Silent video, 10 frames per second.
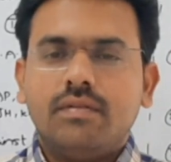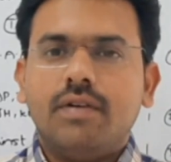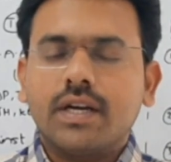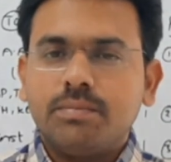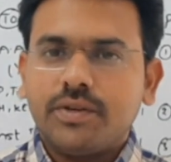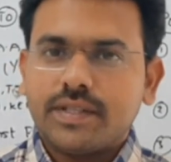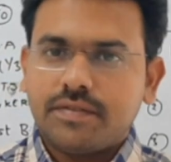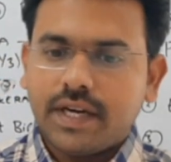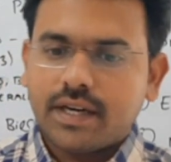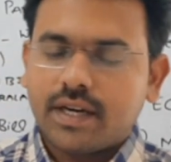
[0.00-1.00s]
వెల్కమ్ టు
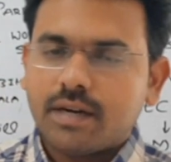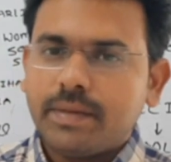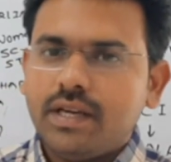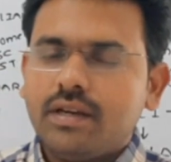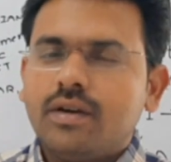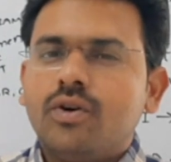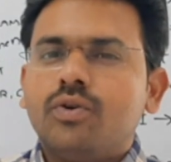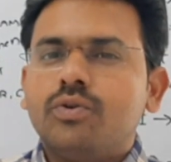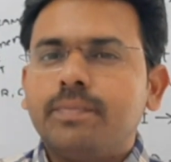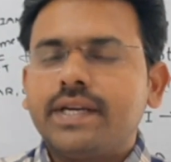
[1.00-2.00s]
ఎస్వీఆర్ అకాడమీ
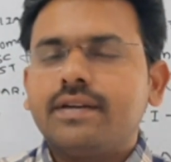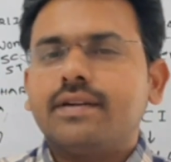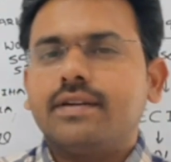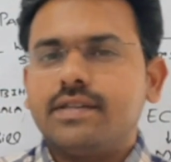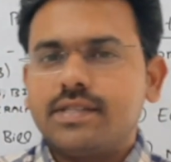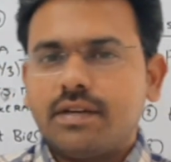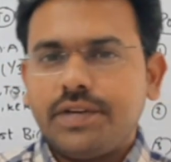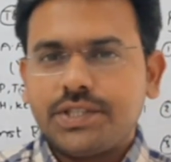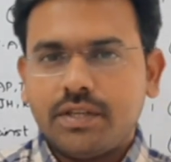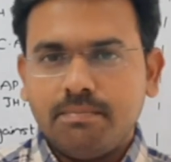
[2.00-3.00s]
ఉమెన్
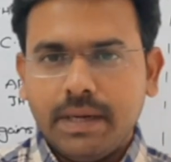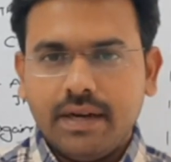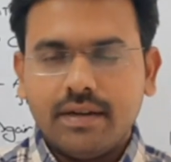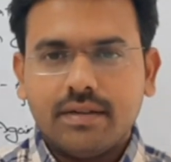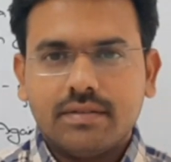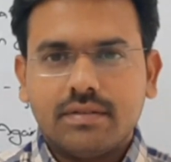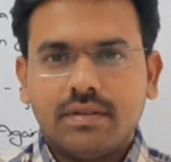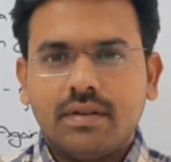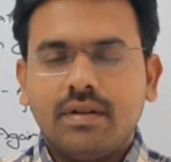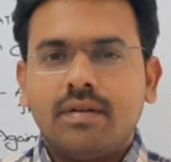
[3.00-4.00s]
రిజర్వేషన్ బిల్
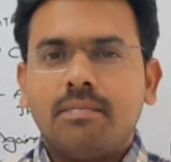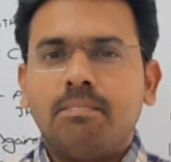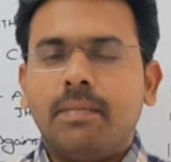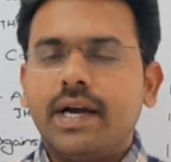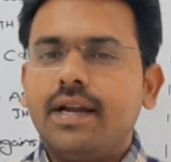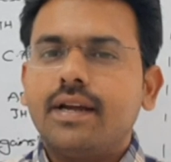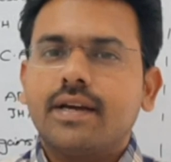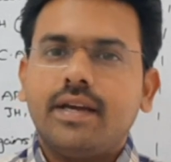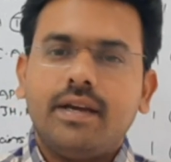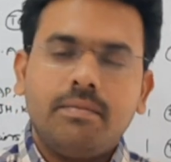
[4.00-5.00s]

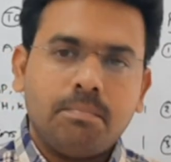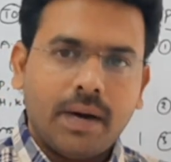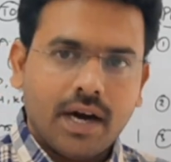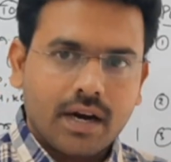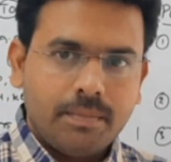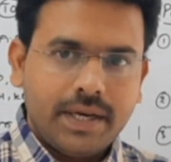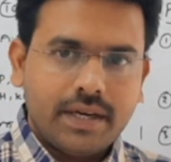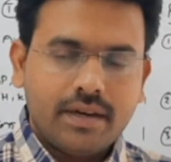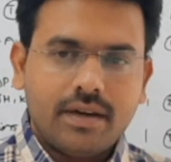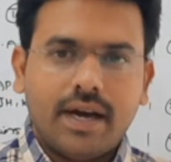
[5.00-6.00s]
మహిళలకి
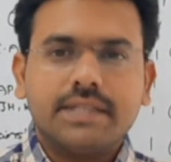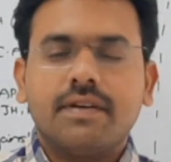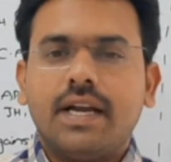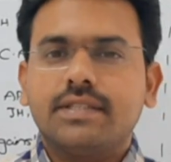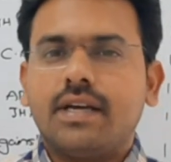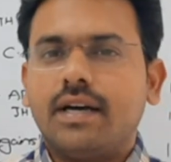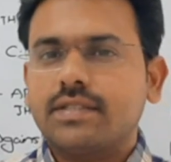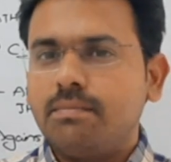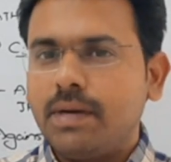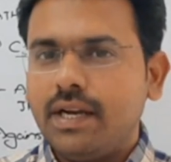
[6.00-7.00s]
పార్లమెంట్ యాజ్ వెల్ యాజ్
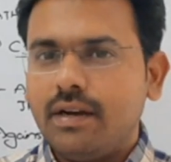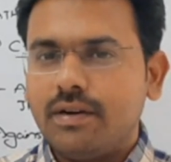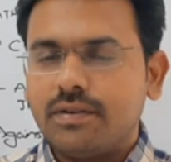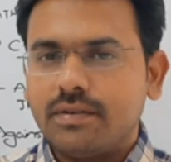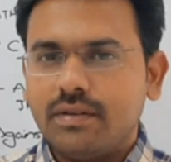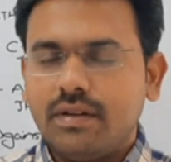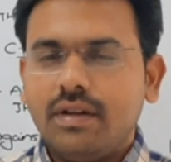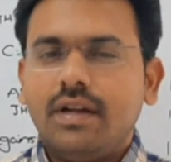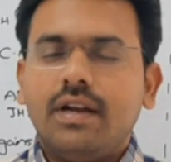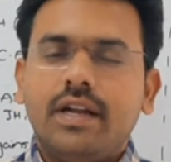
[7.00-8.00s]
అసెంబ్లీలో
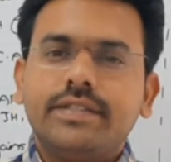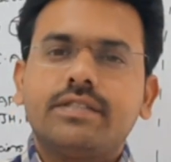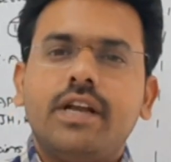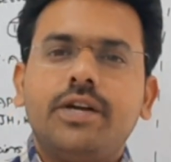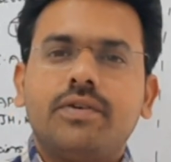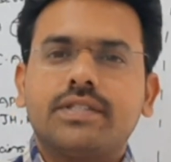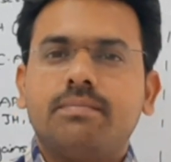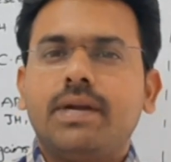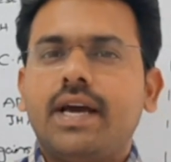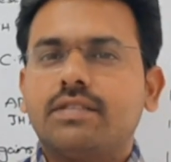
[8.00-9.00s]
లెజిస్లేటివ్
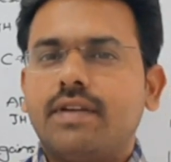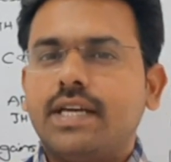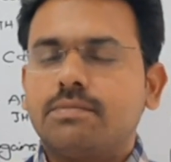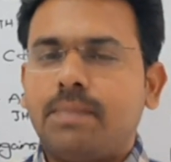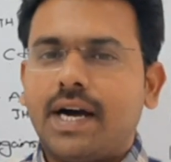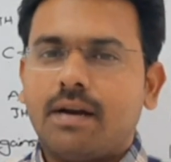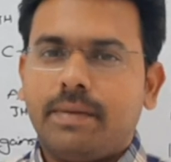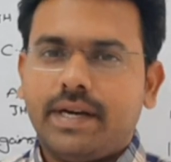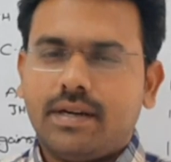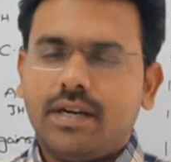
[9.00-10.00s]
అసెంబ్లీ యాజ్ వెల్ యాజ్
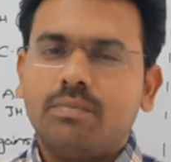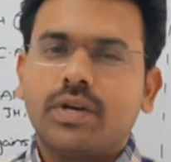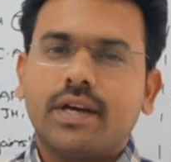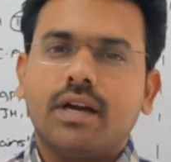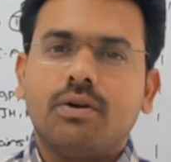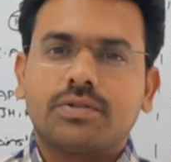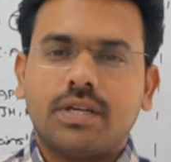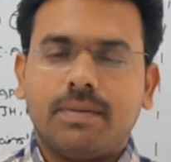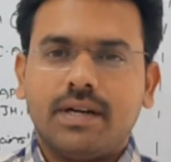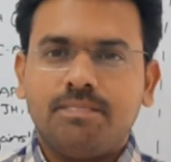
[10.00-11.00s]
పార్లమెంట్ అంటే ముఖ్యంగా లోక్సభ